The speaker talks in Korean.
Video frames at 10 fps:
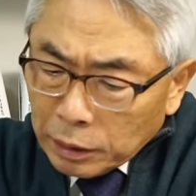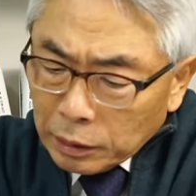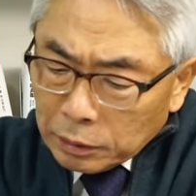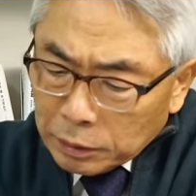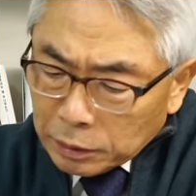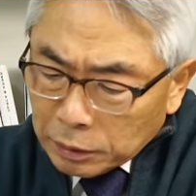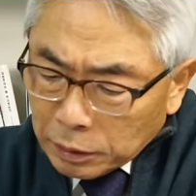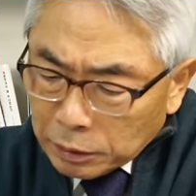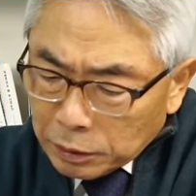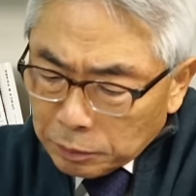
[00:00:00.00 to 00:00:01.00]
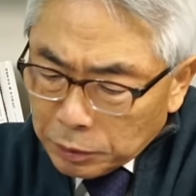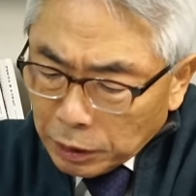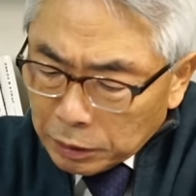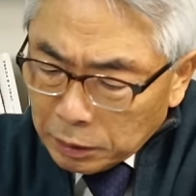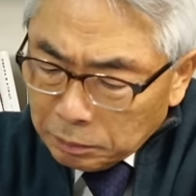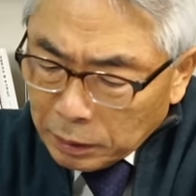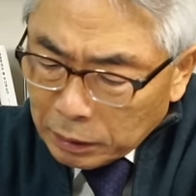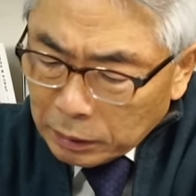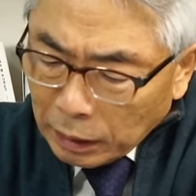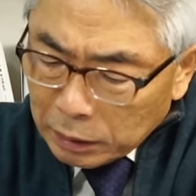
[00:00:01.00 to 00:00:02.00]
예를 들어서 지금 청년
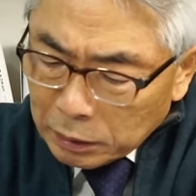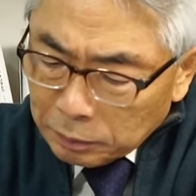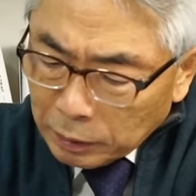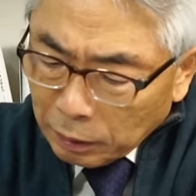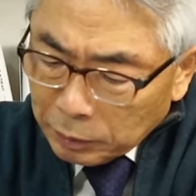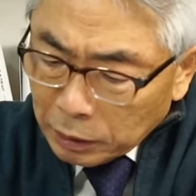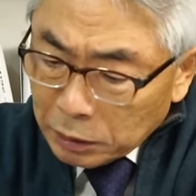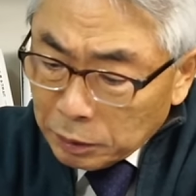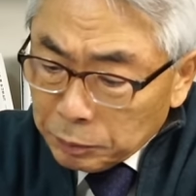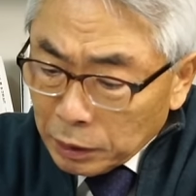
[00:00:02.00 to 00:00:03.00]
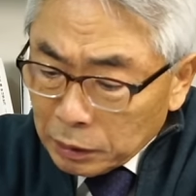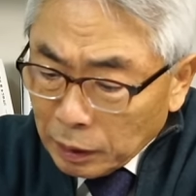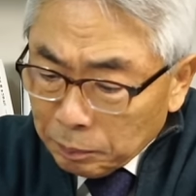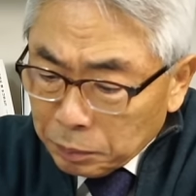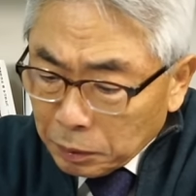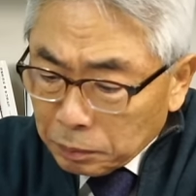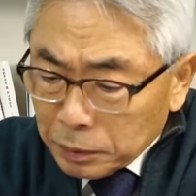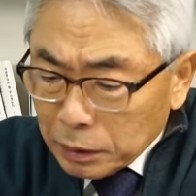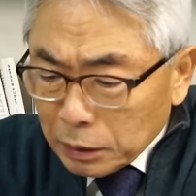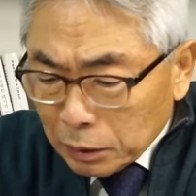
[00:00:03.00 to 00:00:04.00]
말이 나왔습니다만
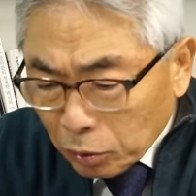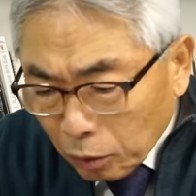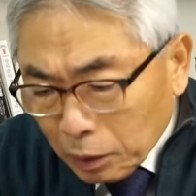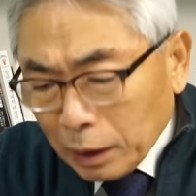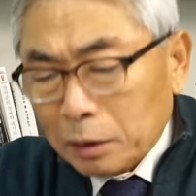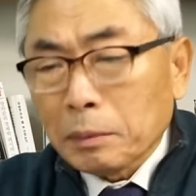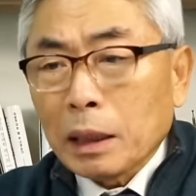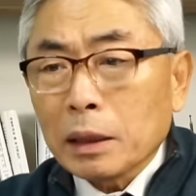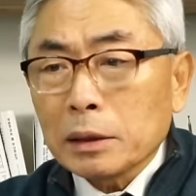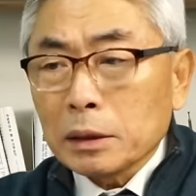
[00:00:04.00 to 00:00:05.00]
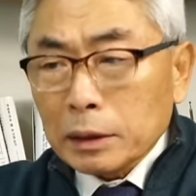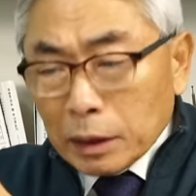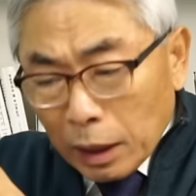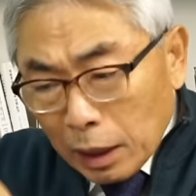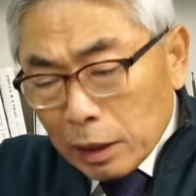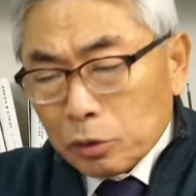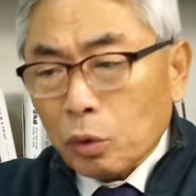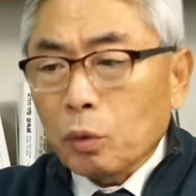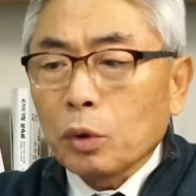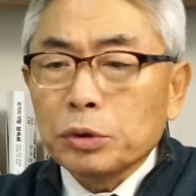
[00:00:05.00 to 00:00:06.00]
김영란법 그 논란이 많아서
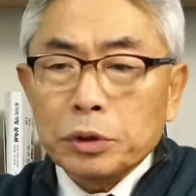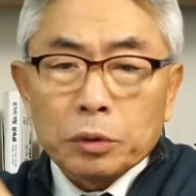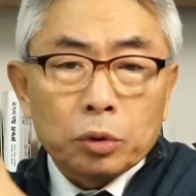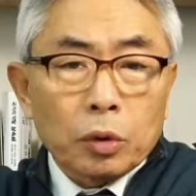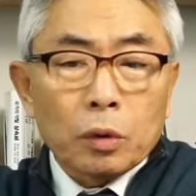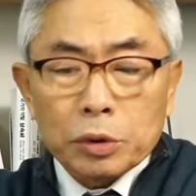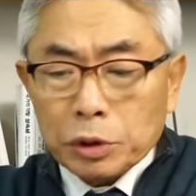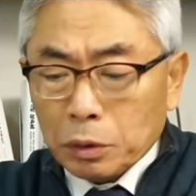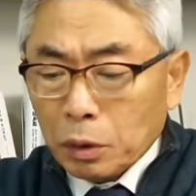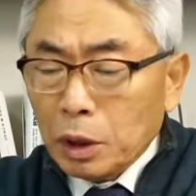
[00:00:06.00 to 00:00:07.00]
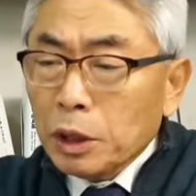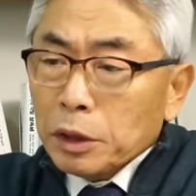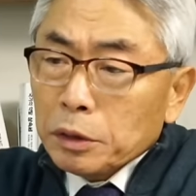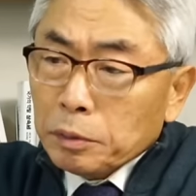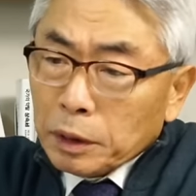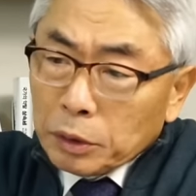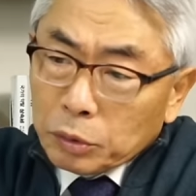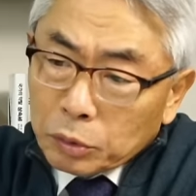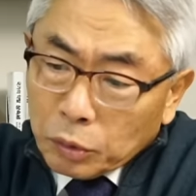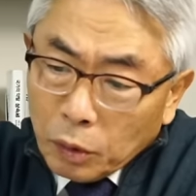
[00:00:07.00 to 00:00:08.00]
계속 고치고 또 고치고
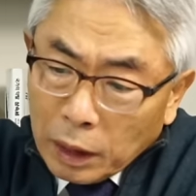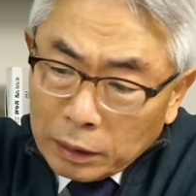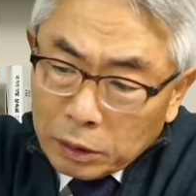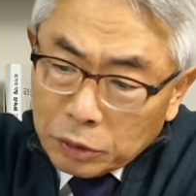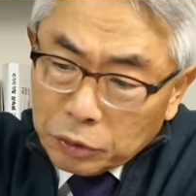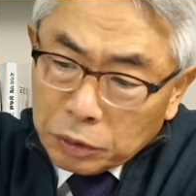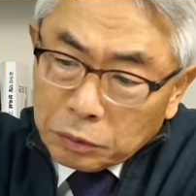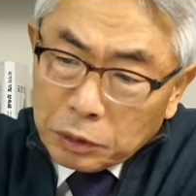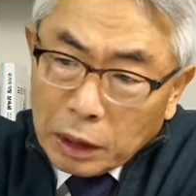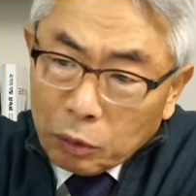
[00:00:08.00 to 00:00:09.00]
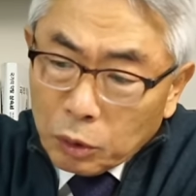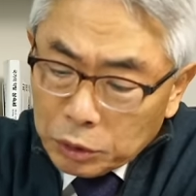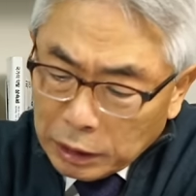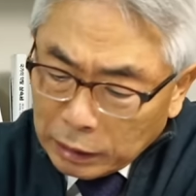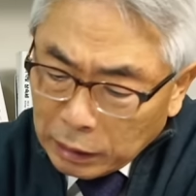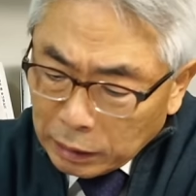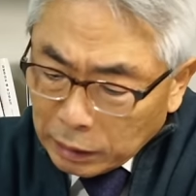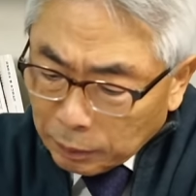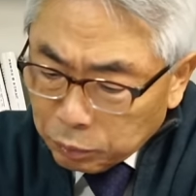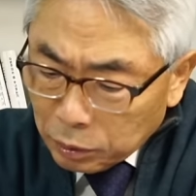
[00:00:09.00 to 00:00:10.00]
이번에도 또 한덕수 총리가 고쳐야
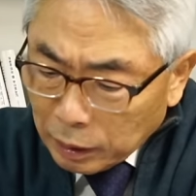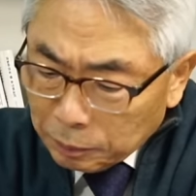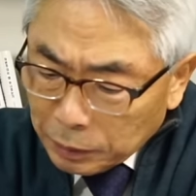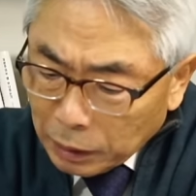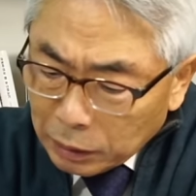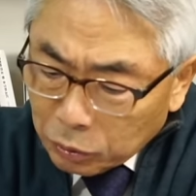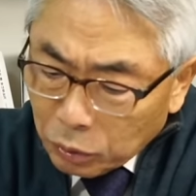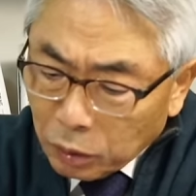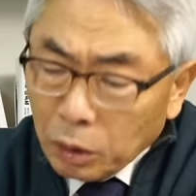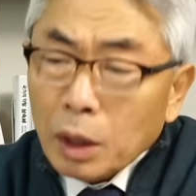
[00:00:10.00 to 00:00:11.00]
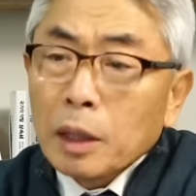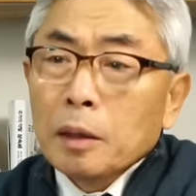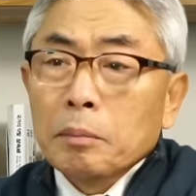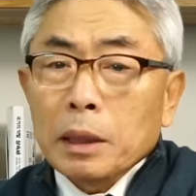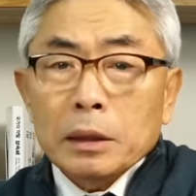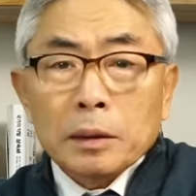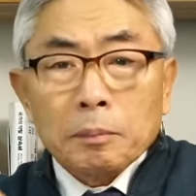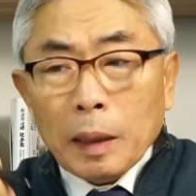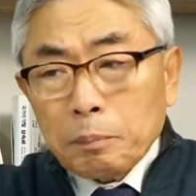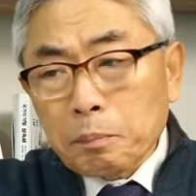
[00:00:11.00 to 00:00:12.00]
되겠다 불가피하게 또
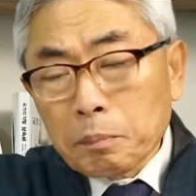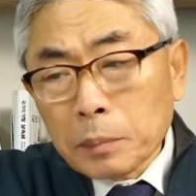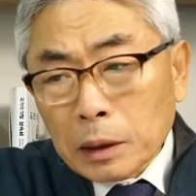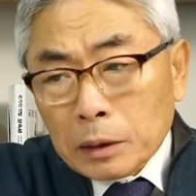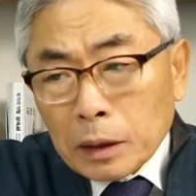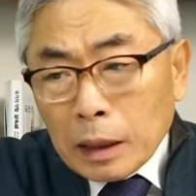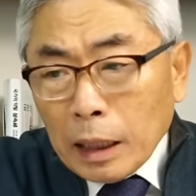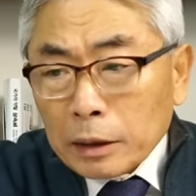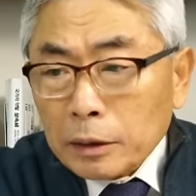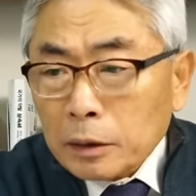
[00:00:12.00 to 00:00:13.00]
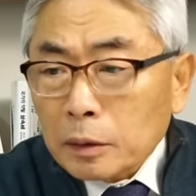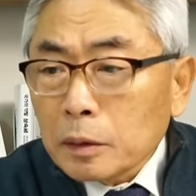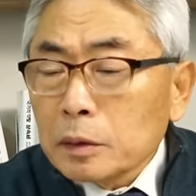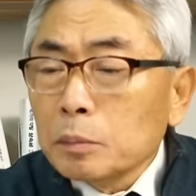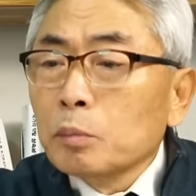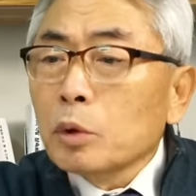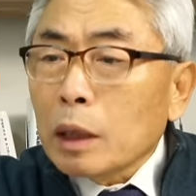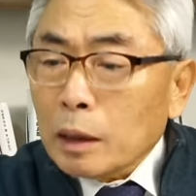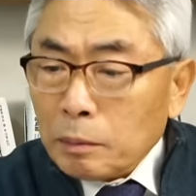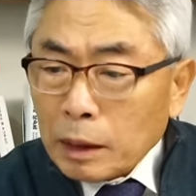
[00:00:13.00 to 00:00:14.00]
말하자면 밥 먹는 가격
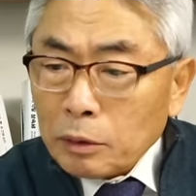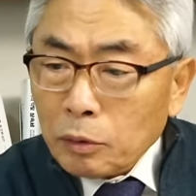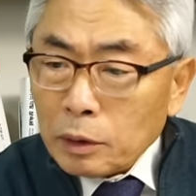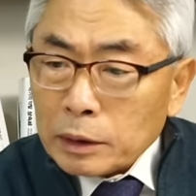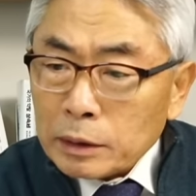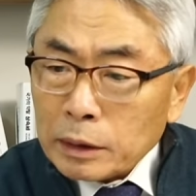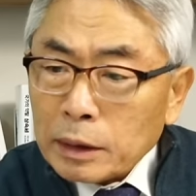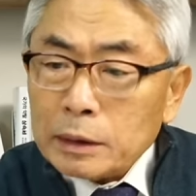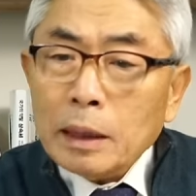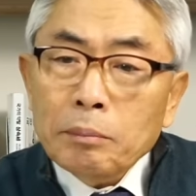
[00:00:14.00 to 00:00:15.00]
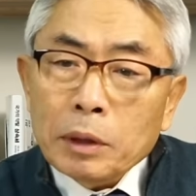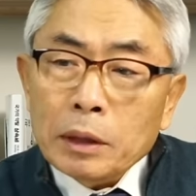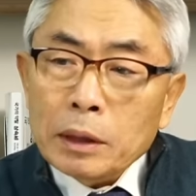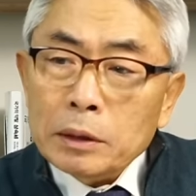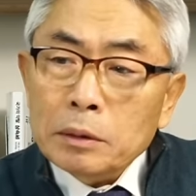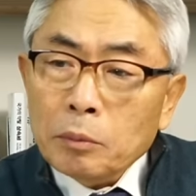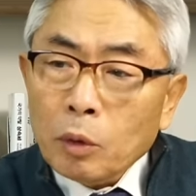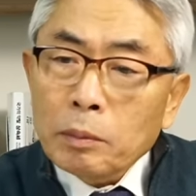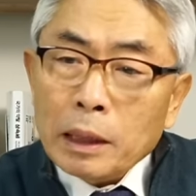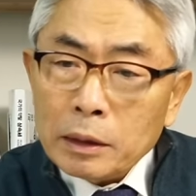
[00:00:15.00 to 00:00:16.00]
물가가 많이 올랐으니까 3만 원에서 5만
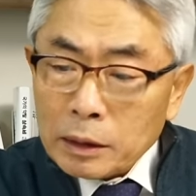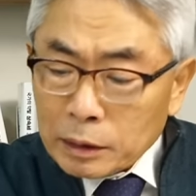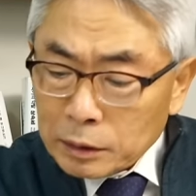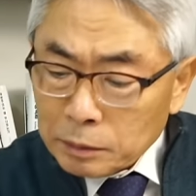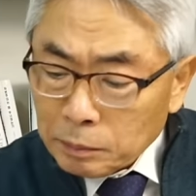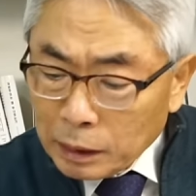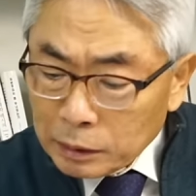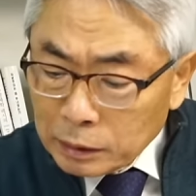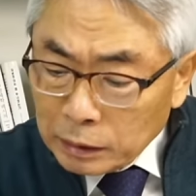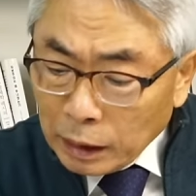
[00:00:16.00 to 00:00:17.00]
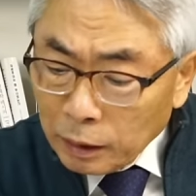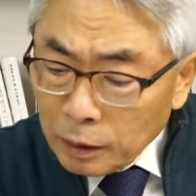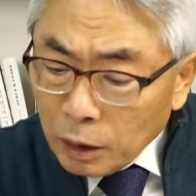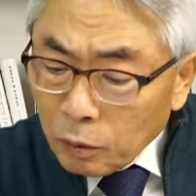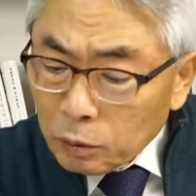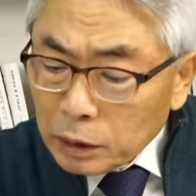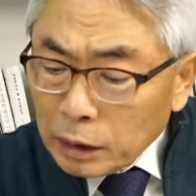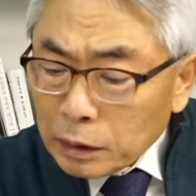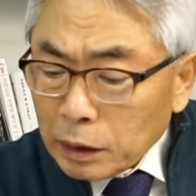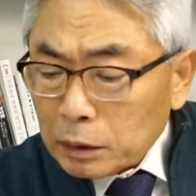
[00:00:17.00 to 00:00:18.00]
뭐 원에 10만 원이나
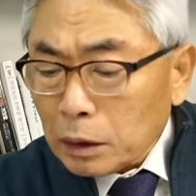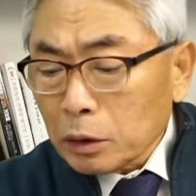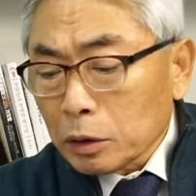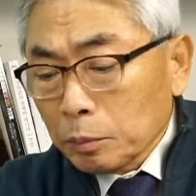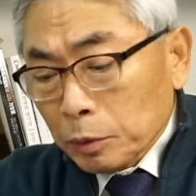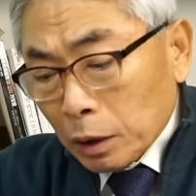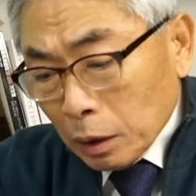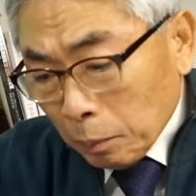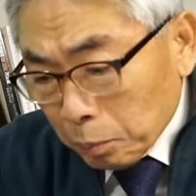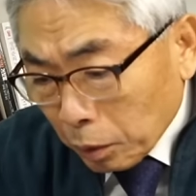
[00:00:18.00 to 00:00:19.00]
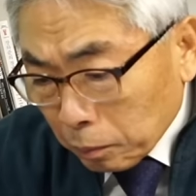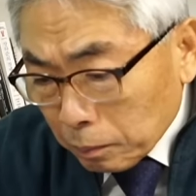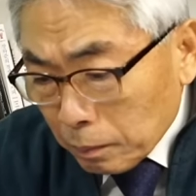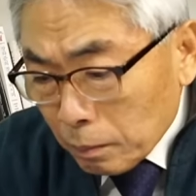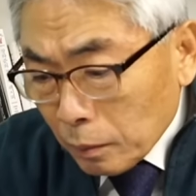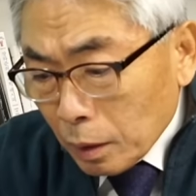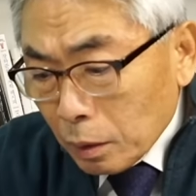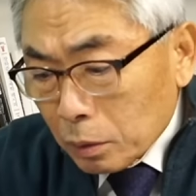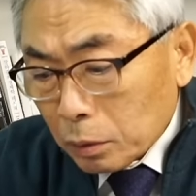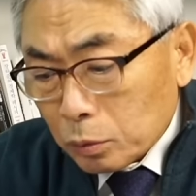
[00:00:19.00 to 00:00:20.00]
올려야 되겠다는 김영란법.
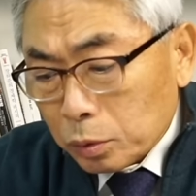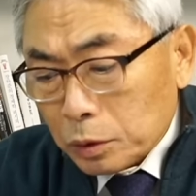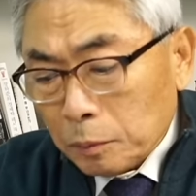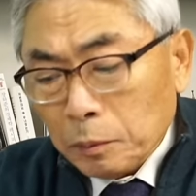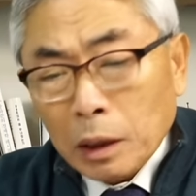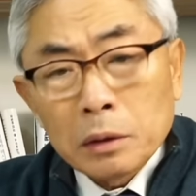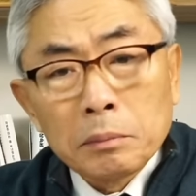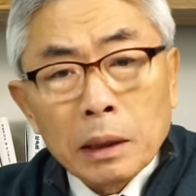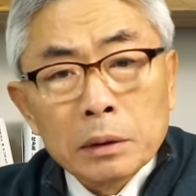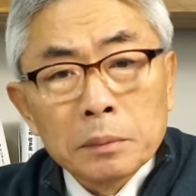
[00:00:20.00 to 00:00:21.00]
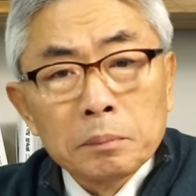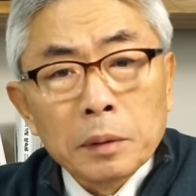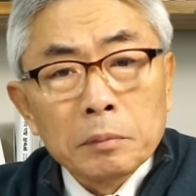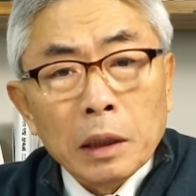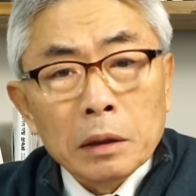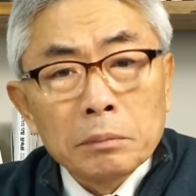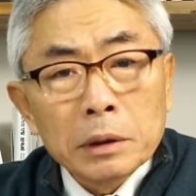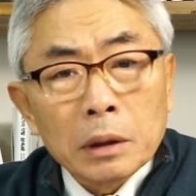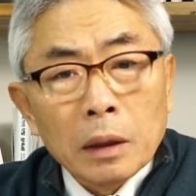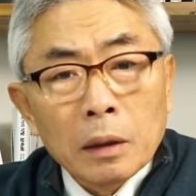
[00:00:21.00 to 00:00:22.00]
그 국힘당이 만든 법
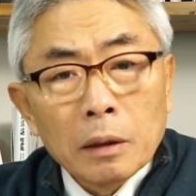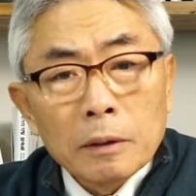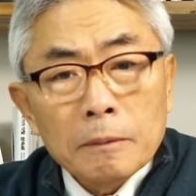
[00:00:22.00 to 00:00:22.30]
아닙니까?